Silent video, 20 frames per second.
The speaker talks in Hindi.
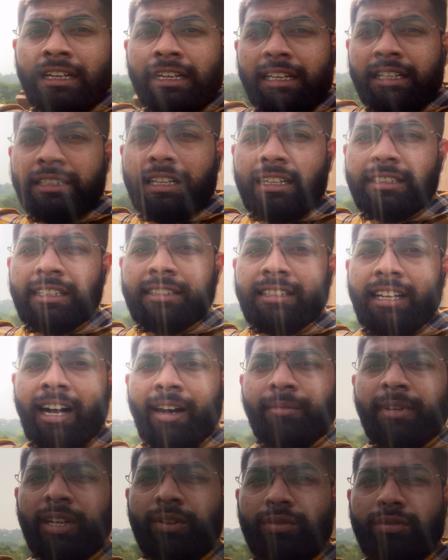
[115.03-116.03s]
इधर से
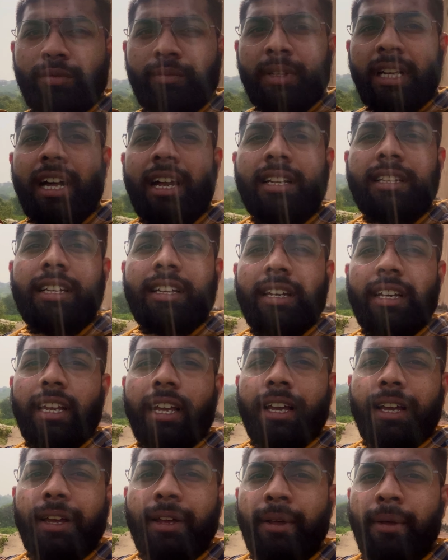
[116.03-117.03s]
सामने कुतुब मीनार दिख रही
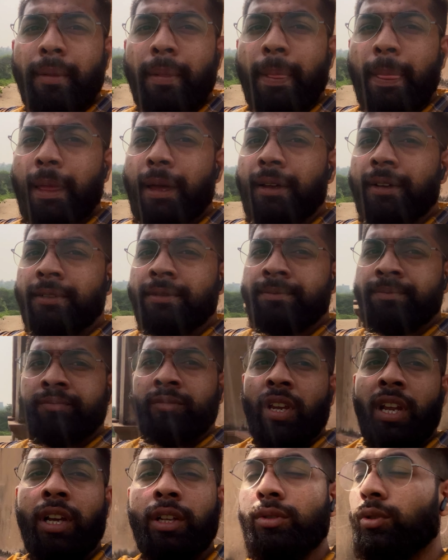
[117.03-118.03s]
है
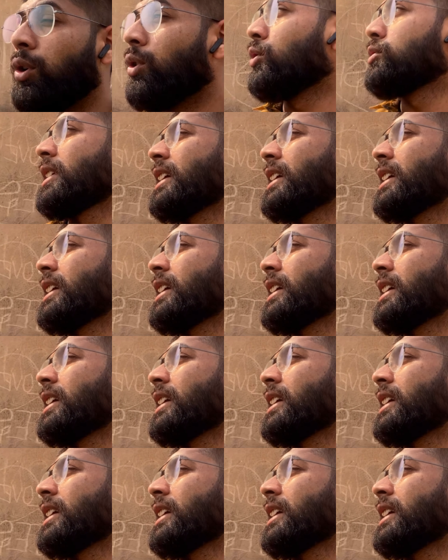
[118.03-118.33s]
दोनों